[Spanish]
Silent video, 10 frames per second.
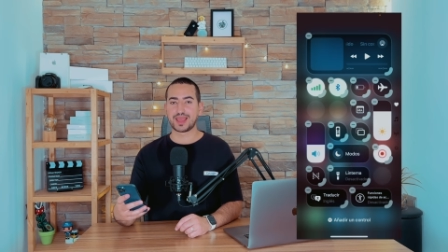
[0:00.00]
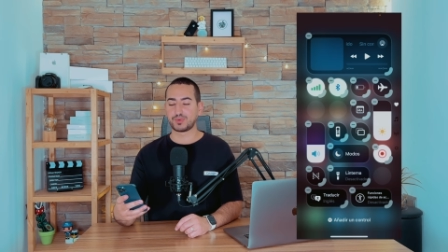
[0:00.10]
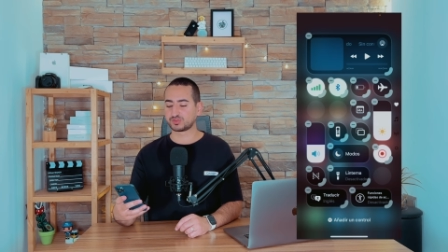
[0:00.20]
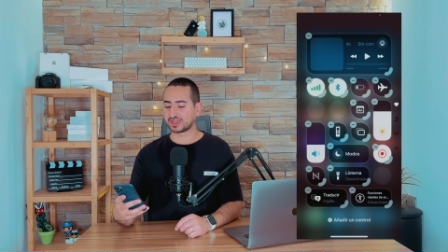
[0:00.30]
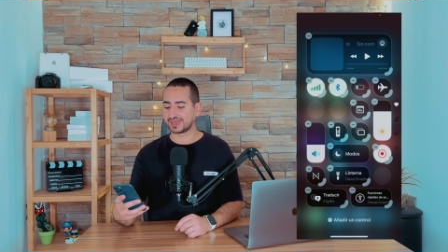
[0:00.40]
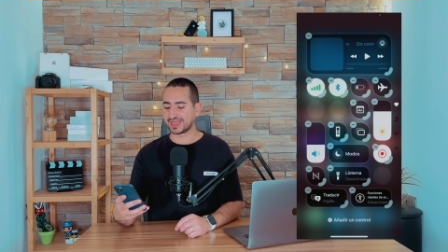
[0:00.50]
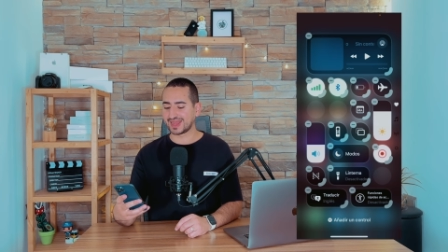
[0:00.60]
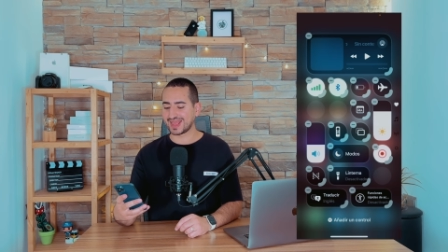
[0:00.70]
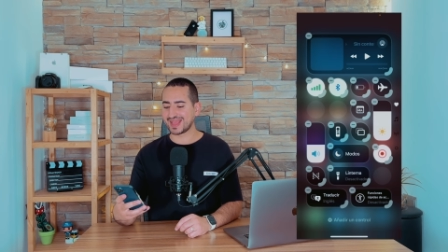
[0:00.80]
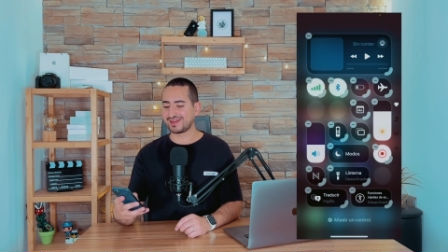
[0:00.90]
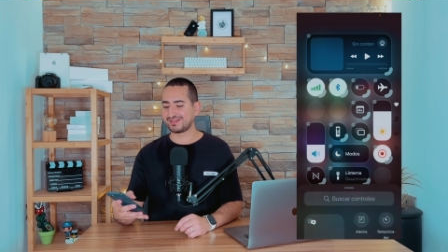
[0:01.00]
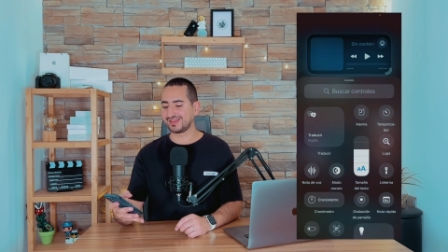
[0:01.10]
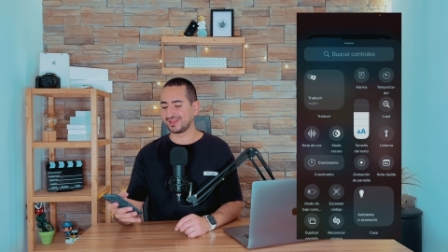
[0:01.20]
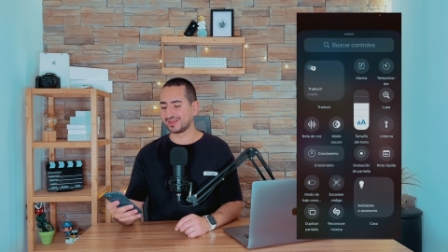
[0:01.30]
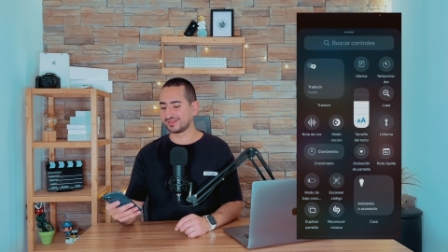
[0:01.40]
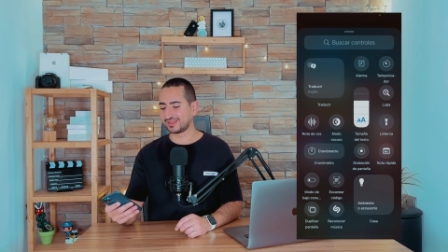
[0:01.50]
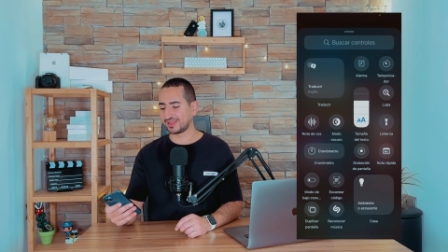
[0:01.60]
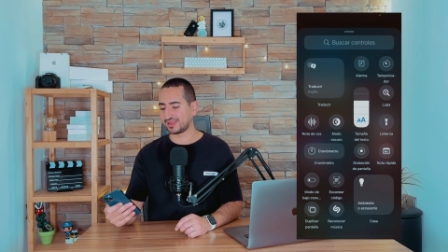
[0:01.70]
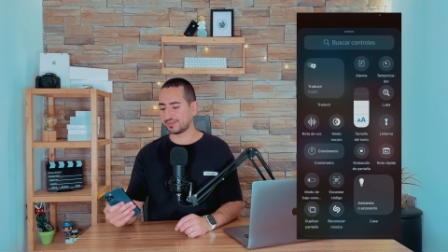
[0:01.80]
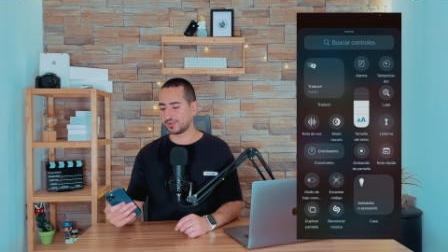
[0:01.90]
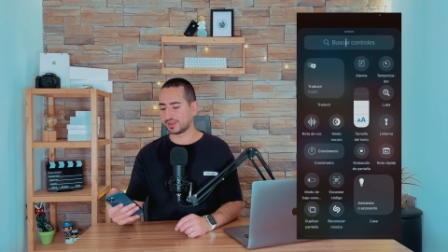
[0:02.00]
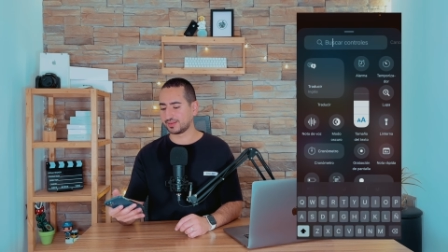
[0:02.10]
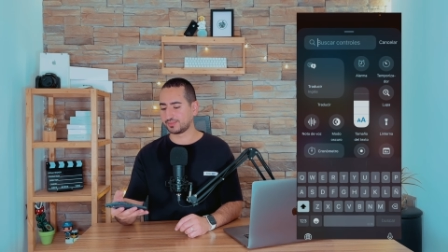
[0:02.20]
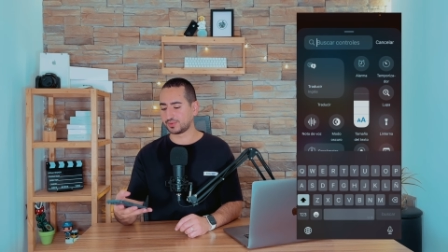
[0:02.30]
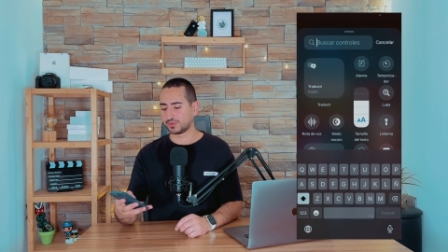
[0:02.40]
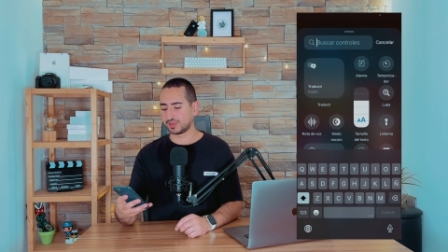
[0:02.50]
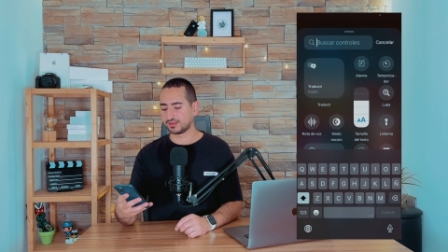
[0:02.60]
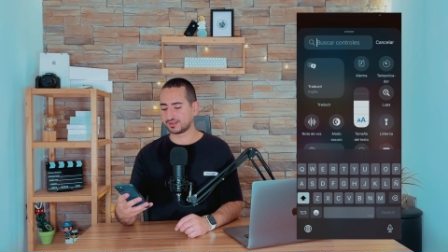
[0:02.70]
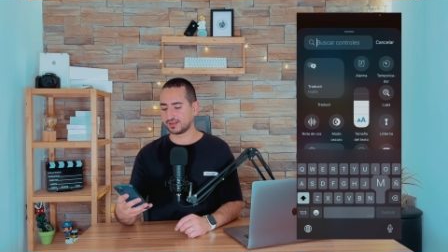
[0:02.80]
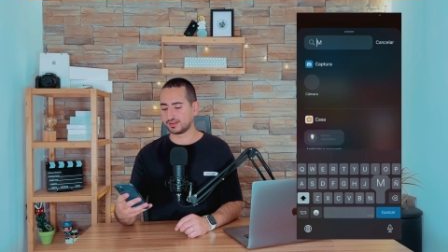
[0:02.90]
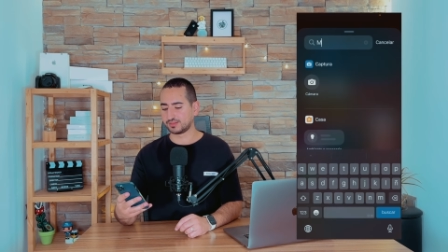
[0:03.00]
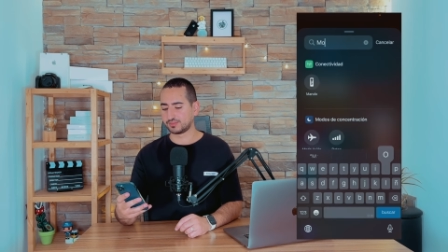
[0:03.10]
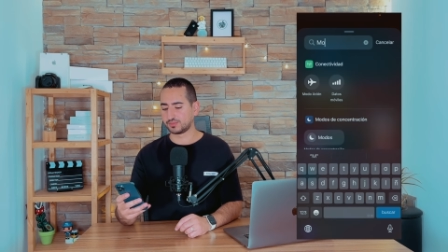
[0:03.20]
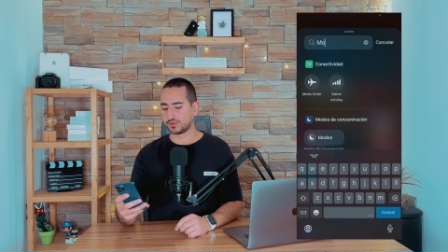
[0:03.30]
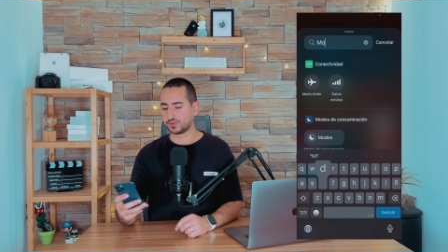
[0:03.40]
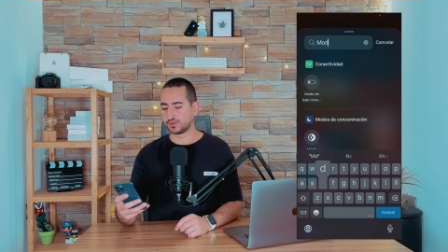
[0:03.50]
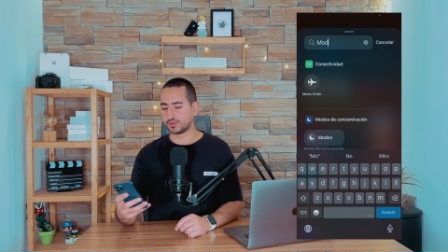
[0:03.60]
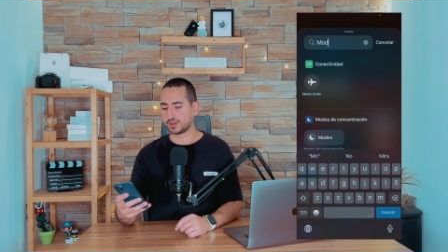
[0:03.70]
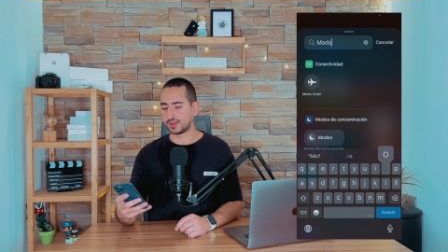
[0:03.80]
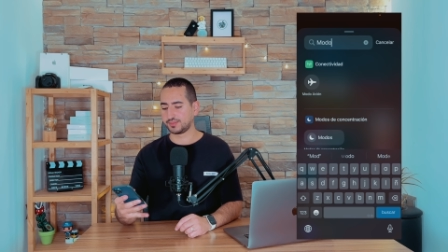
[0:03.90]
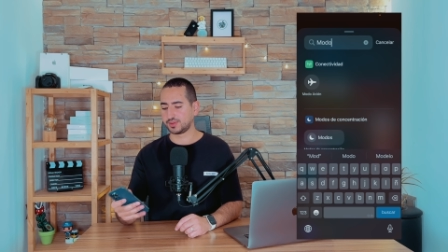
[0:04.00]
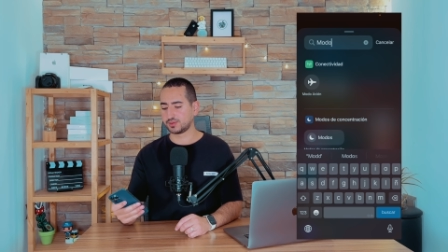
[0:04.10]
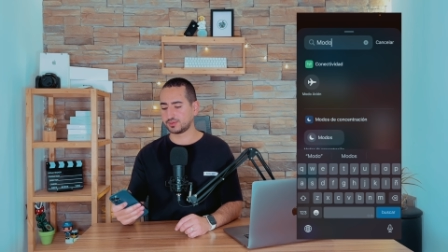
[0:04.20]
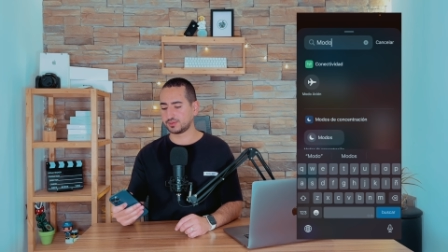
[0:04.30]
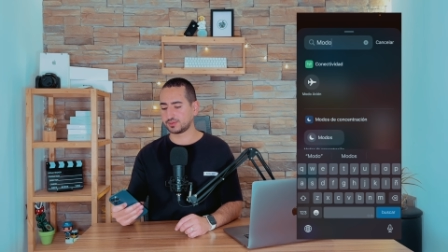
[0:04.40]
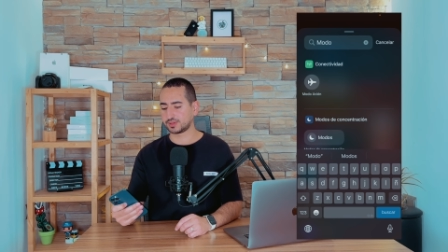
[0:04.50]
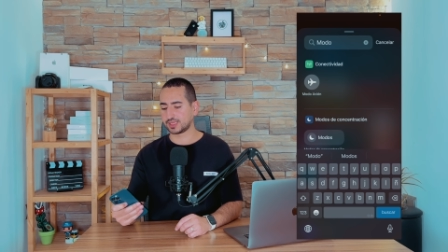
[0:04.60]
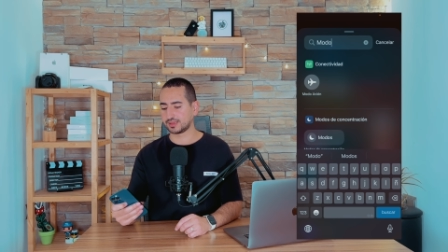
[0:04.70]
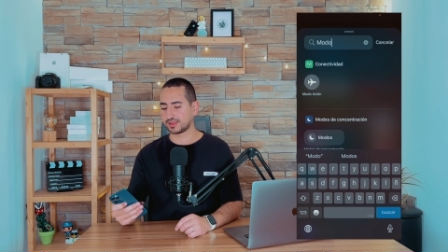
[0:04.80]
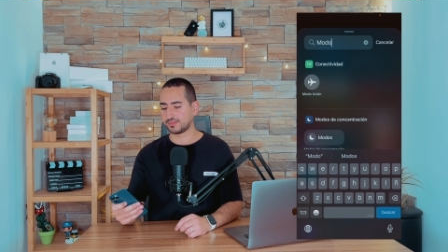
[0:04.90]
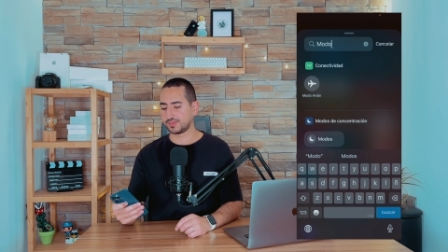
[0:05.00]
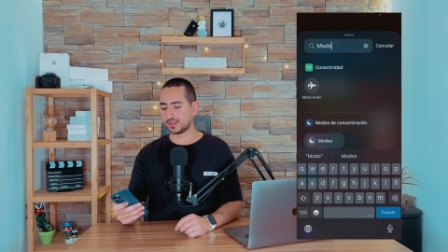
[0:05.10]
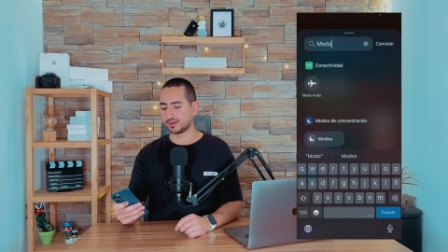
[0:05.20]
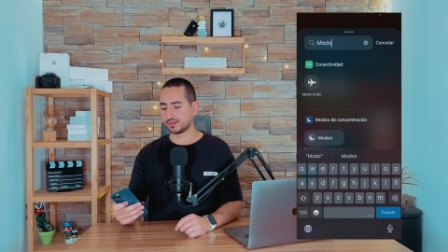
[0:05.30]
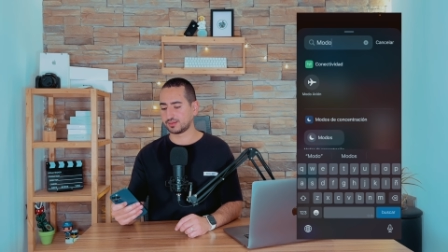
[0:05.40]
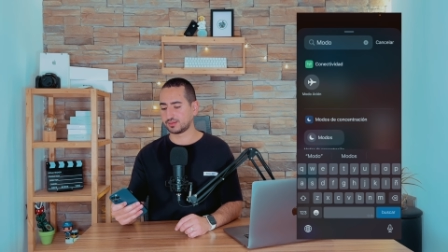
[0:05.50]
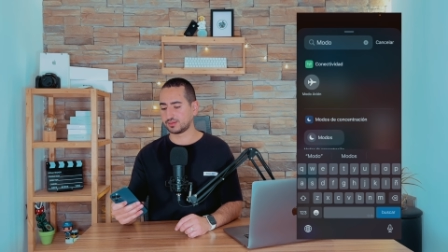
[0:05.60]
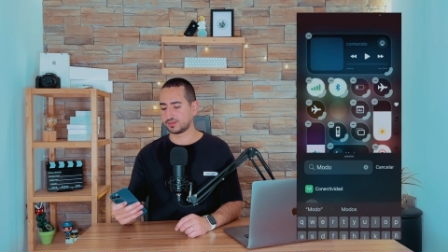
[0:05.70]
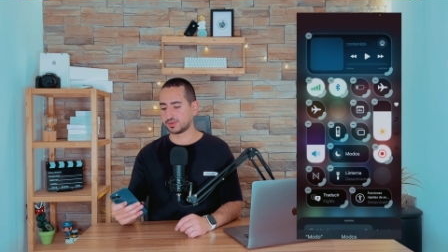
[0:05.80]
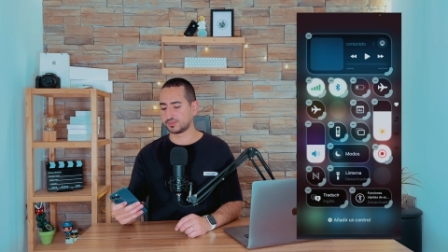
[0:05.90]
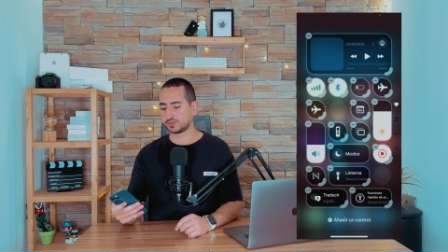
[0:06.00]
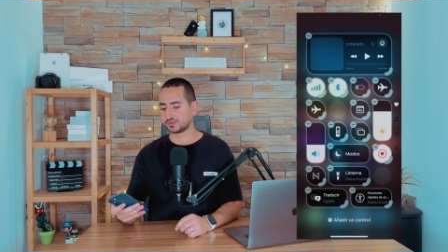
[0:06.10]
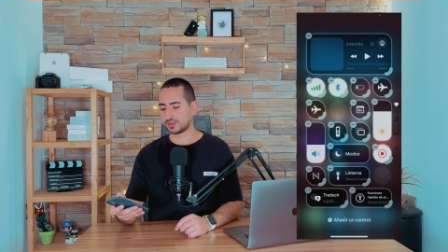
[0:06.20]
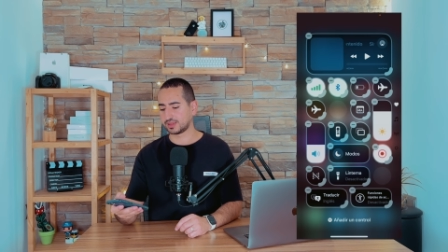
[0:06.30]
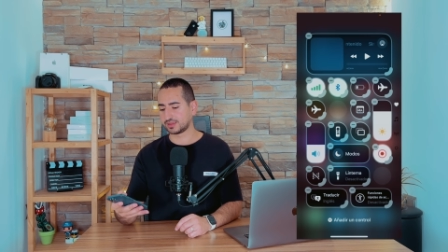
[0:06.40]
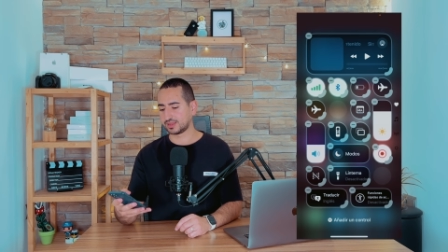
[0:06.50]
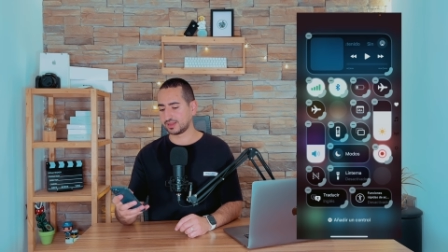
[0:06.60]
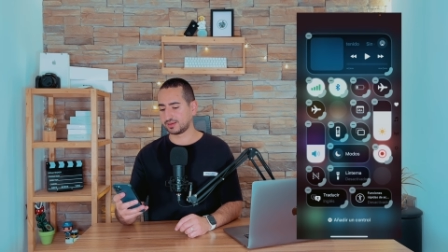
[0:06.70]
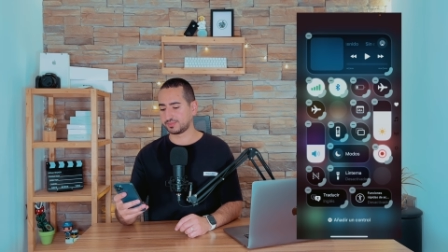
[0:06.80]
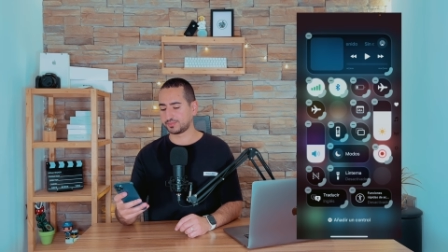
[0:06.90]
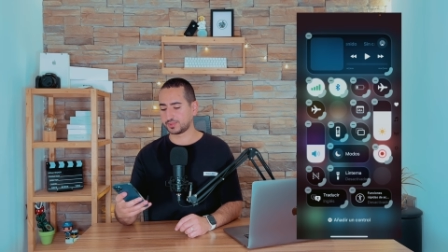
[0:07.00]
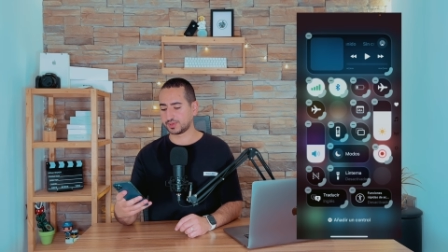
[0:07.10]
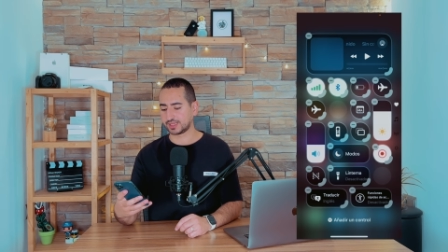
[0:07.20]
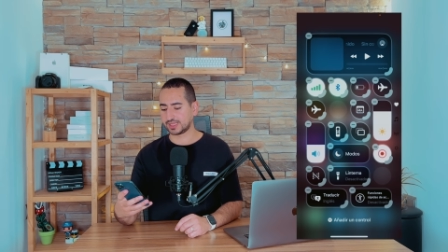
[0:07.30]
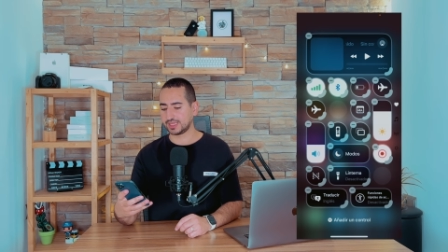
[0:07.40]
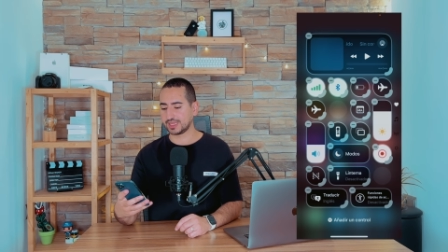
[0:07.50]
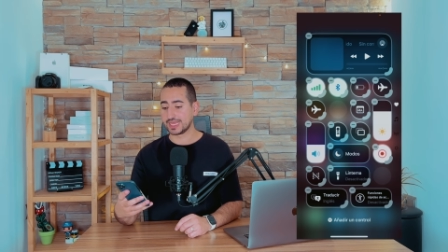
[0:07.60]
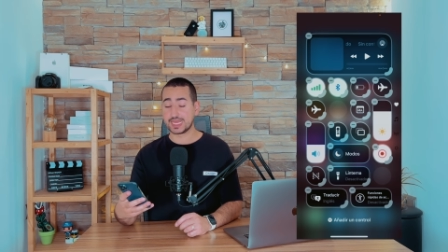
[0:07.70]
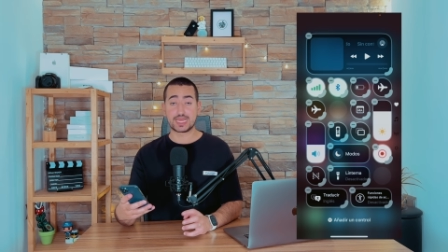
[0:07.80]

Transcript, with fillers: Vamos a agregar el siguiente, que por ejemplo es el modo avión, que también lo vamos a tener por aquí.